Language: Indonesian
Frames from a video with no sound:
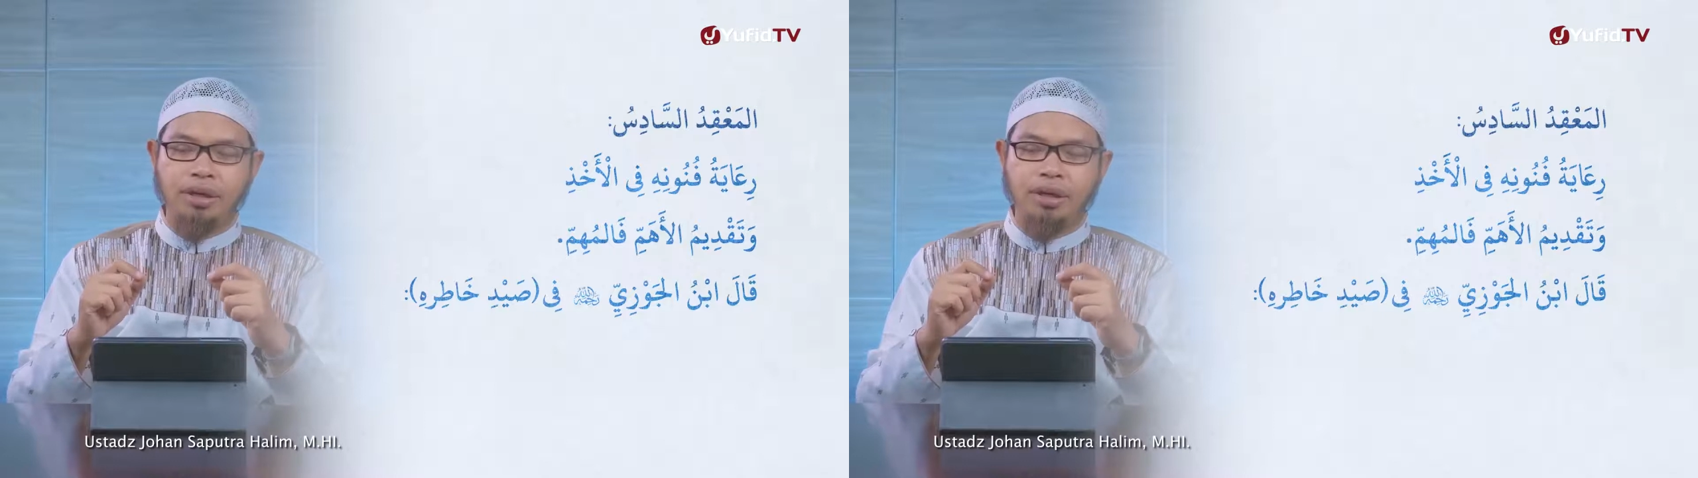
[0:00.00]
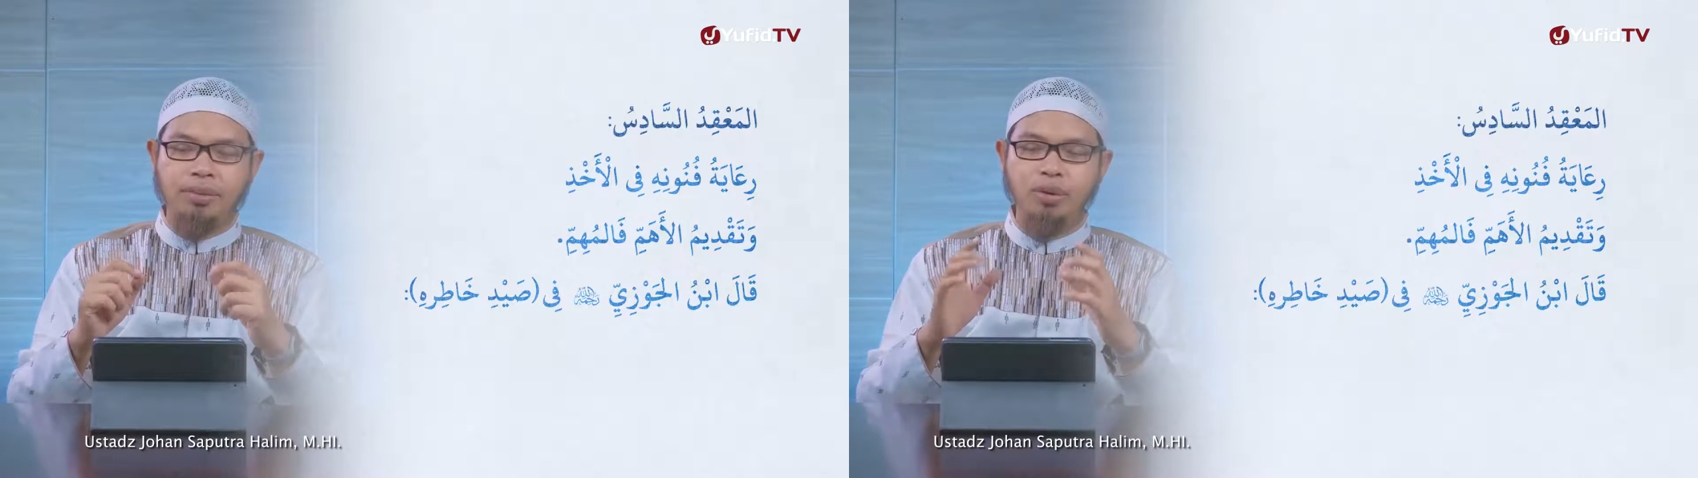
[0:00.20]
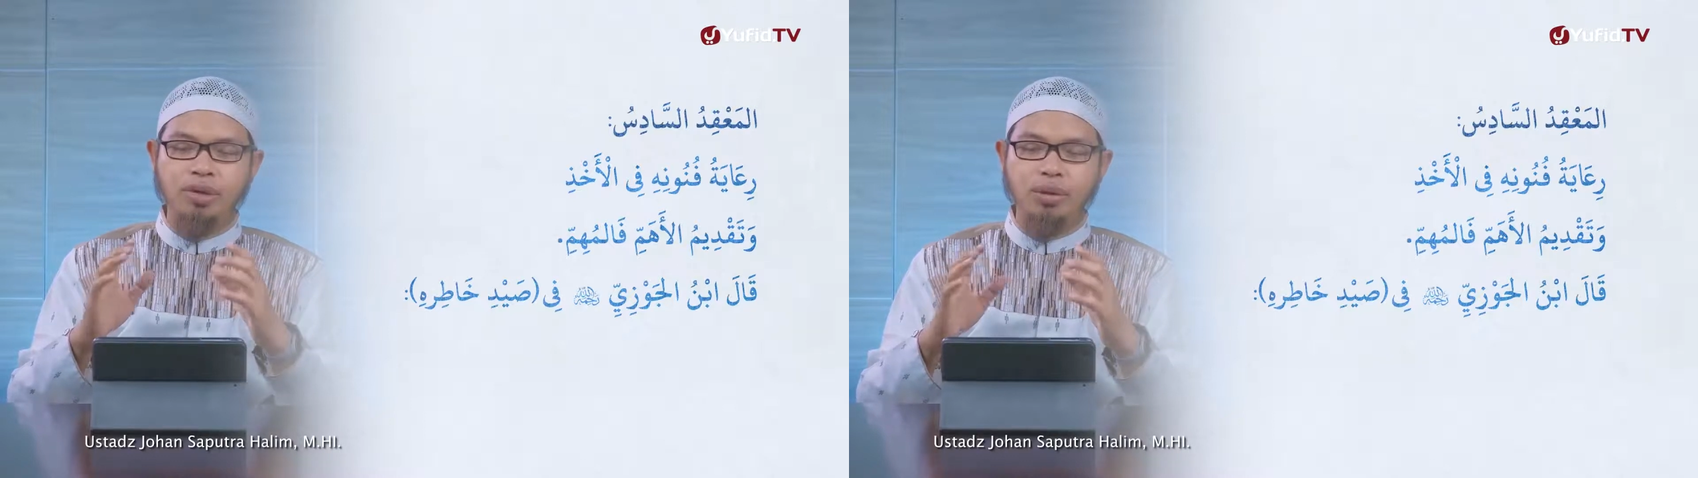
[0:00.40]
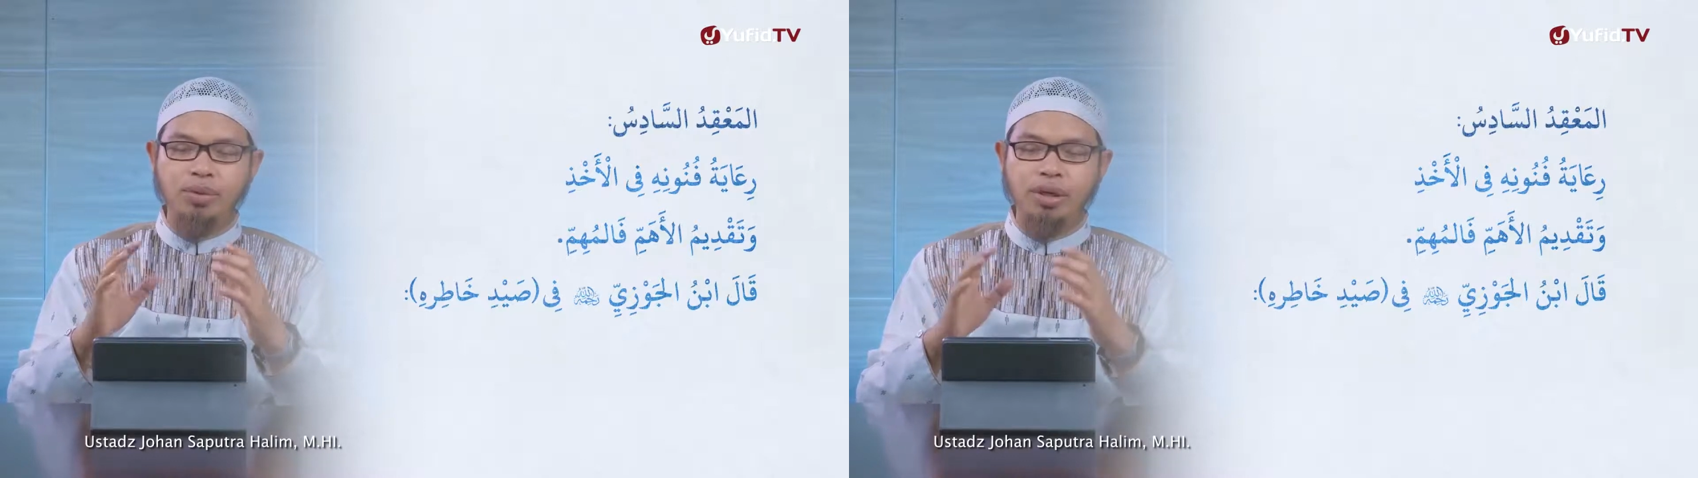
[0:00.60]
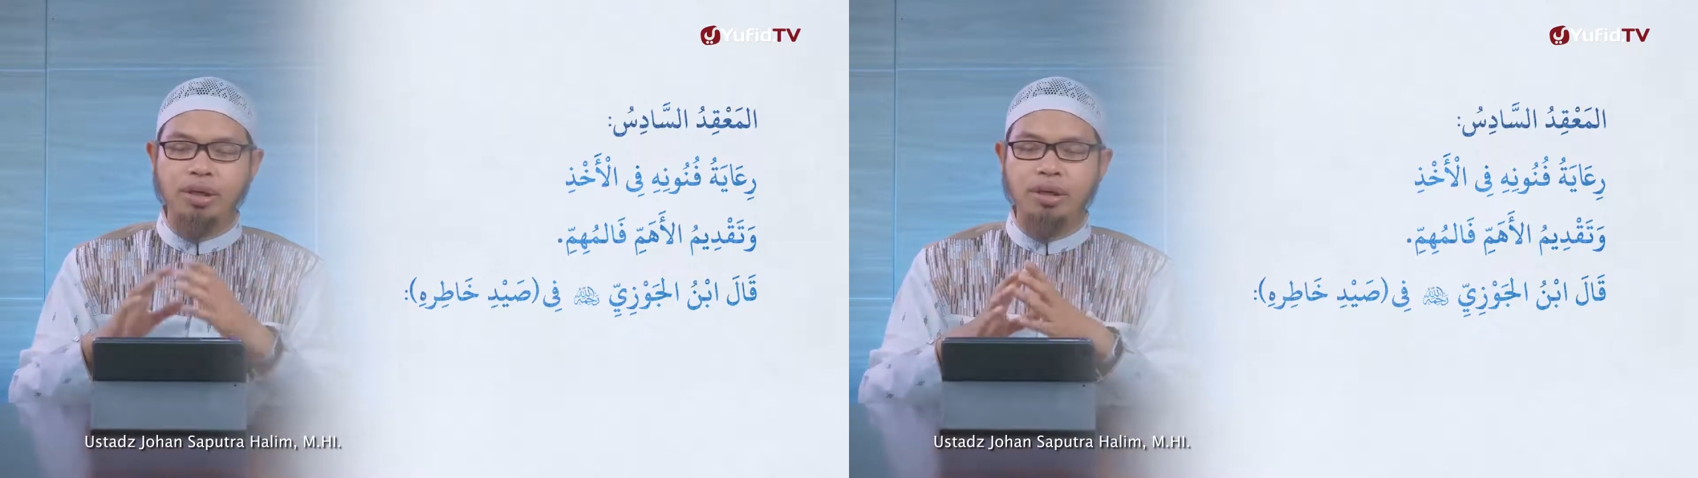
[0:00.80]
Ibnu
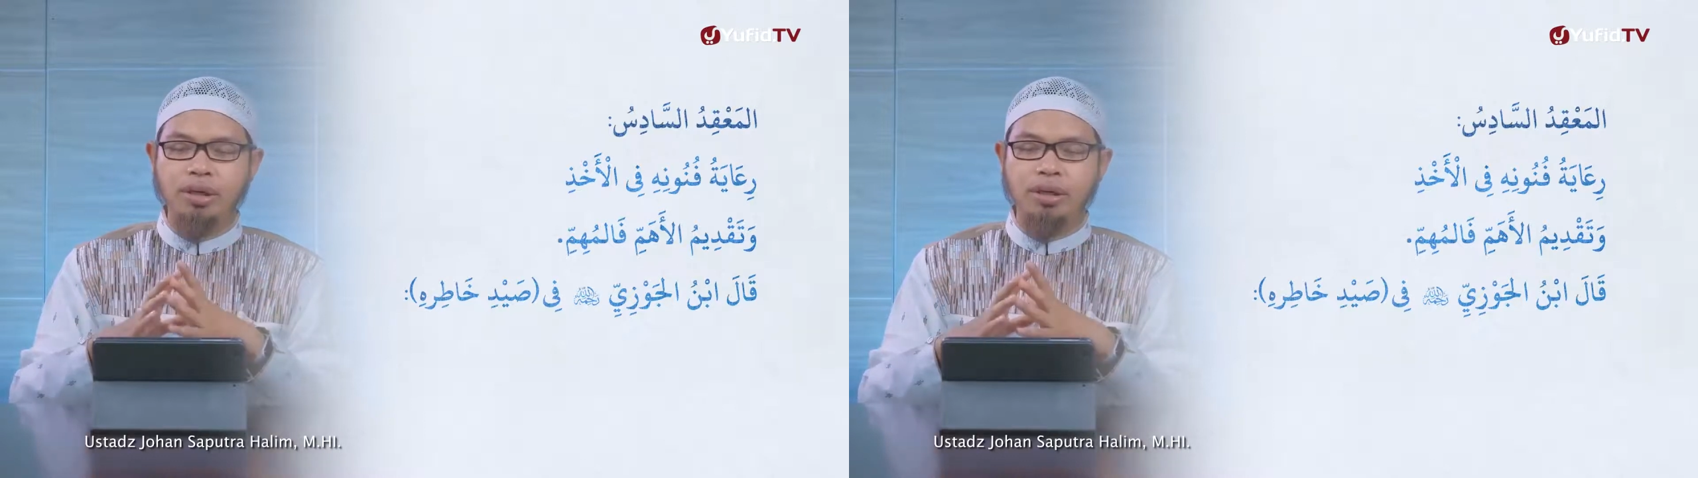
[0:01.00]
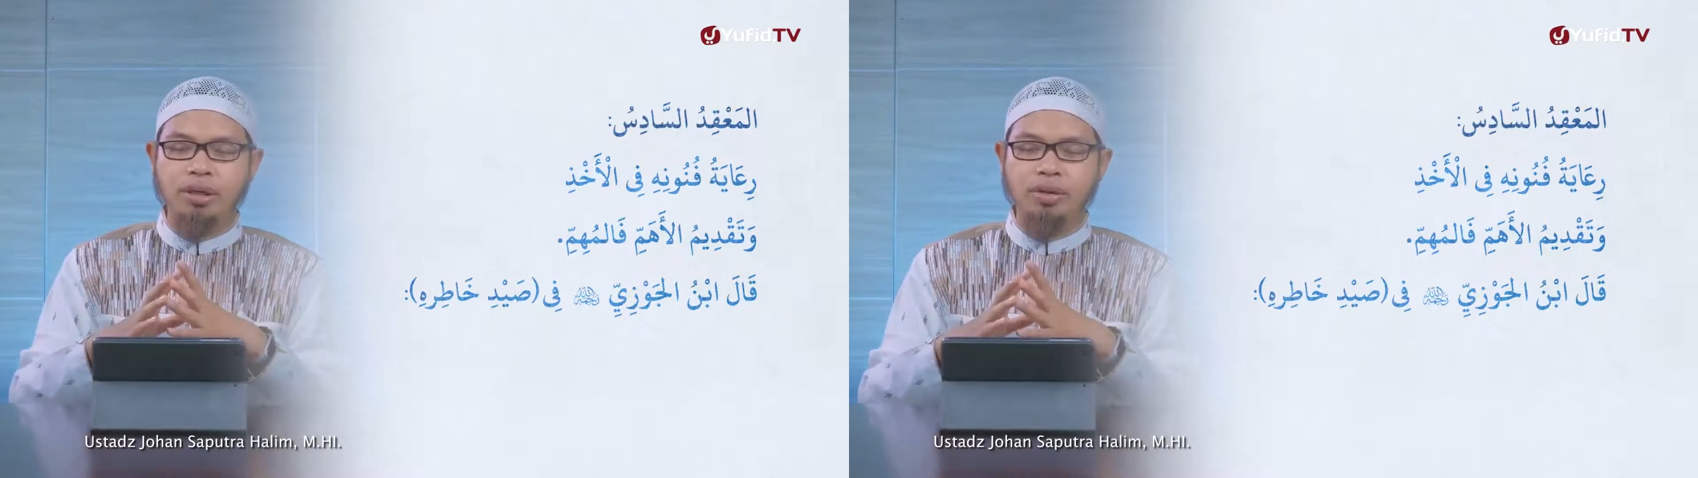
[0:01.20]
Jauzi